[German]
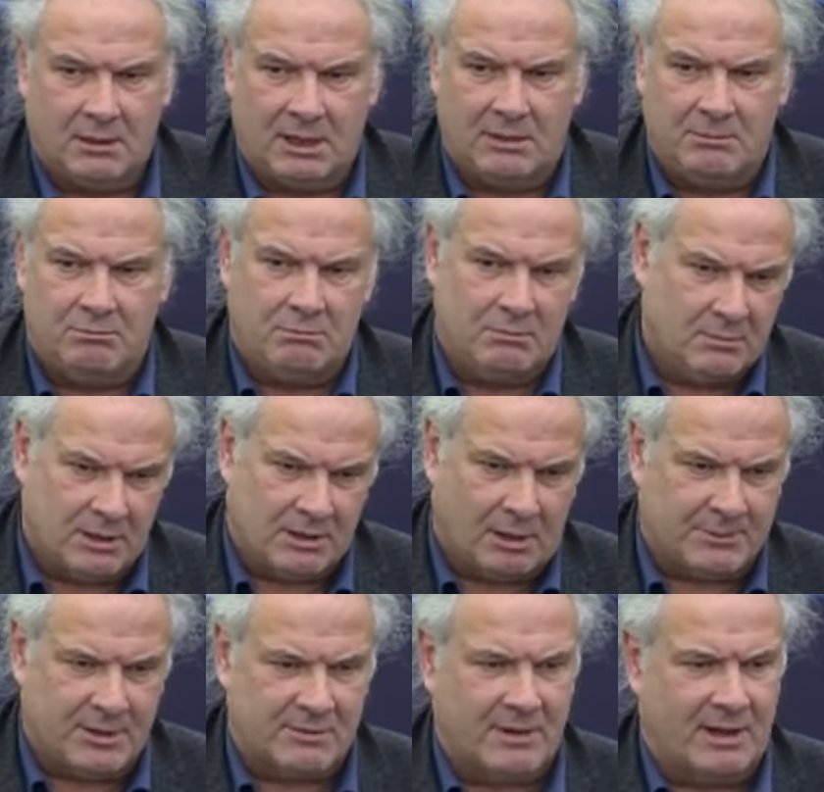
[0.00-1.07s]
ich
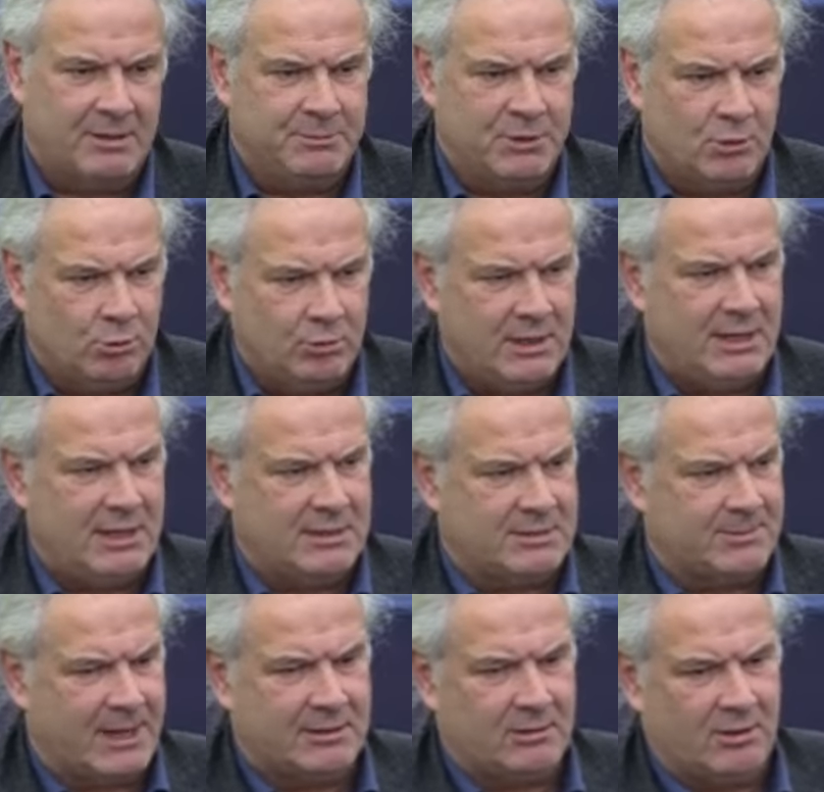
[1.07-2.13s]
glaube, das war im Juni
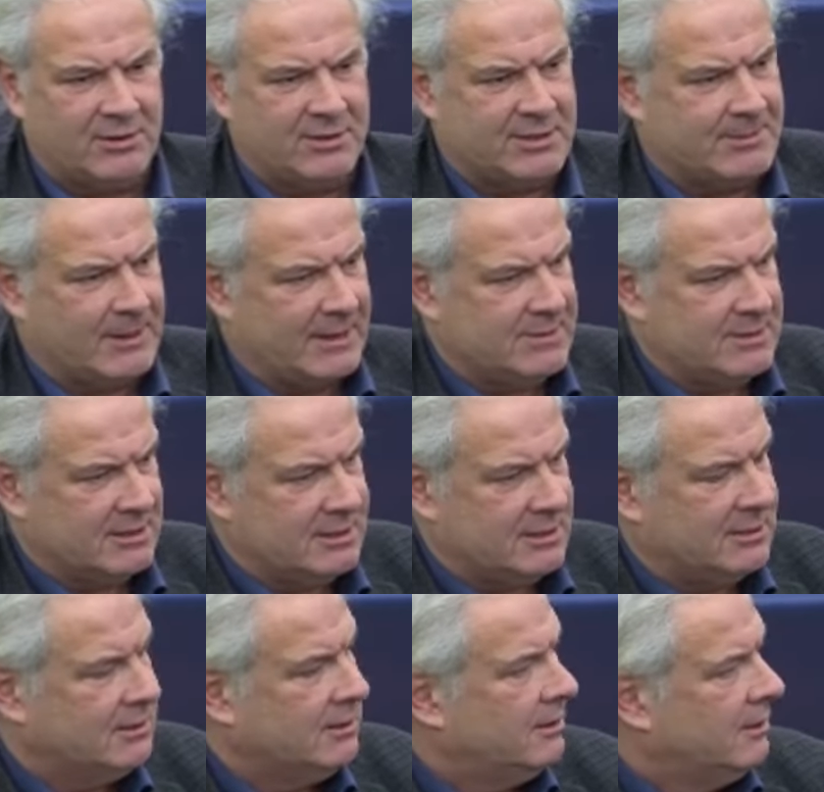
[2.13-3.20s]

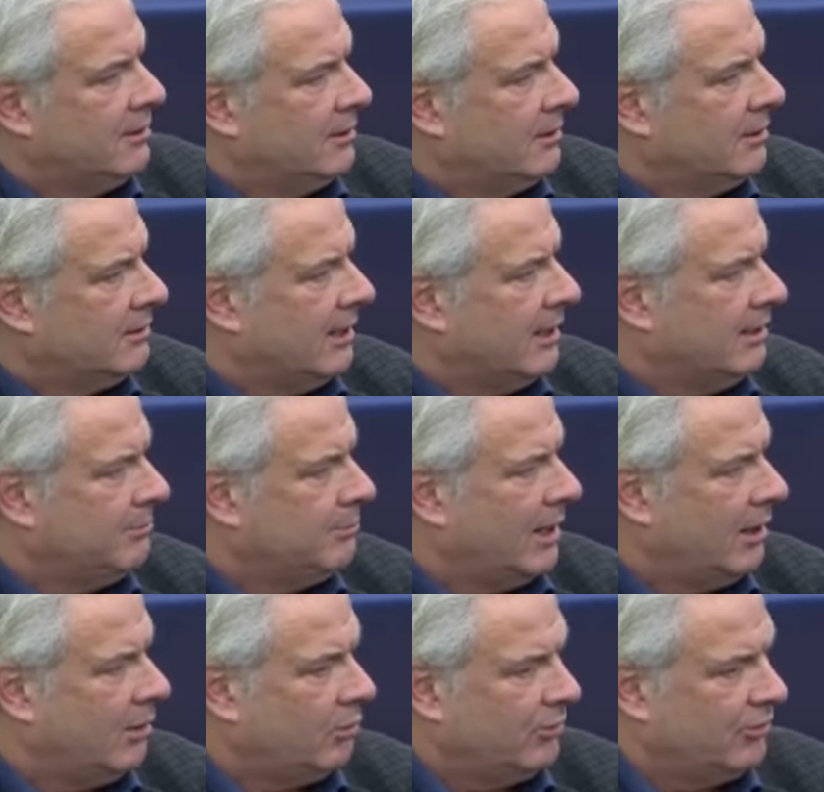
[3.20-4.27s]
2020, den
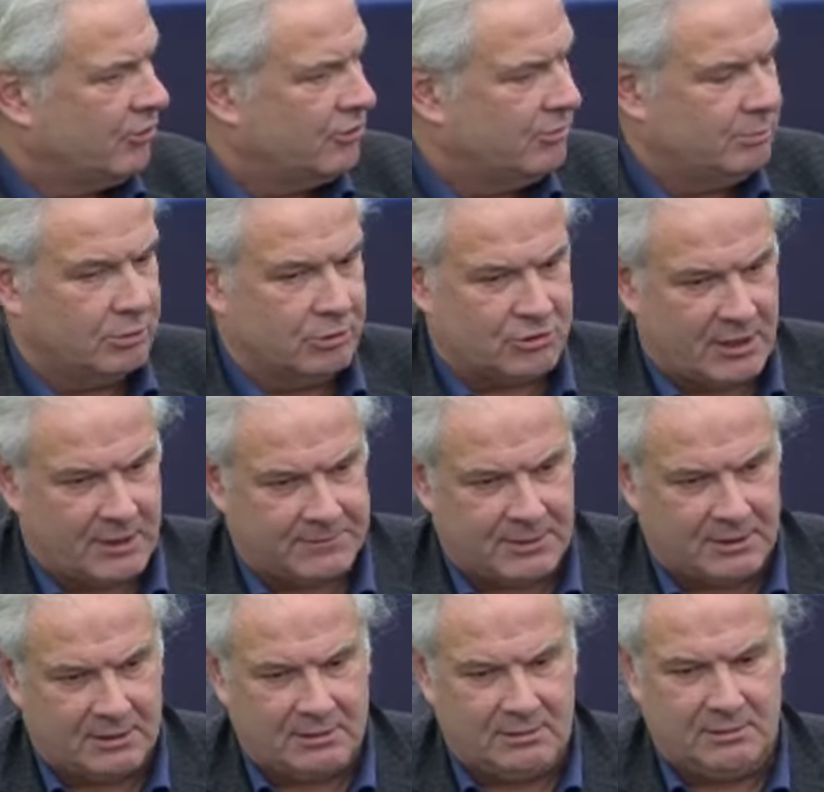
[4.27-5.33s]
belarussischen
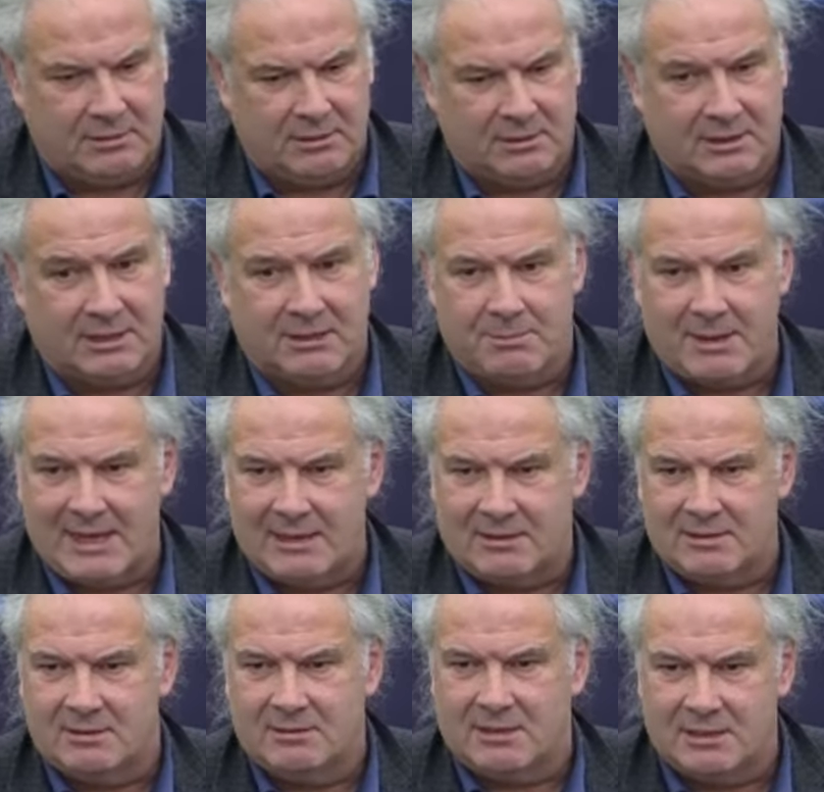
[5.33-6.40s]
Botschafter
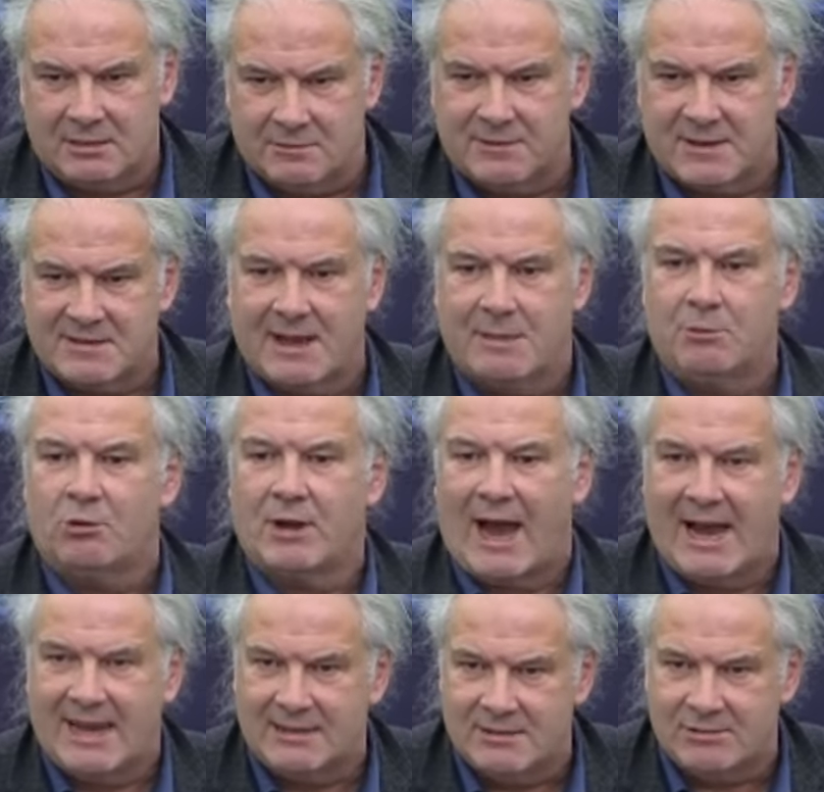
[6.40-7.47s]
gebeten, diese Versammlung
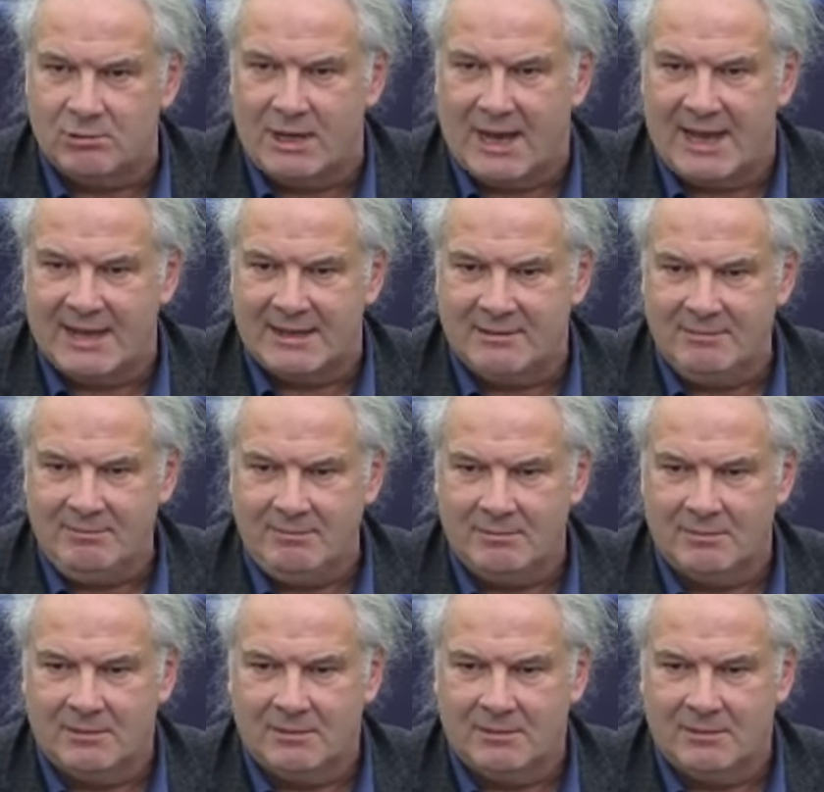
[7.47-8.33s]
einzuladen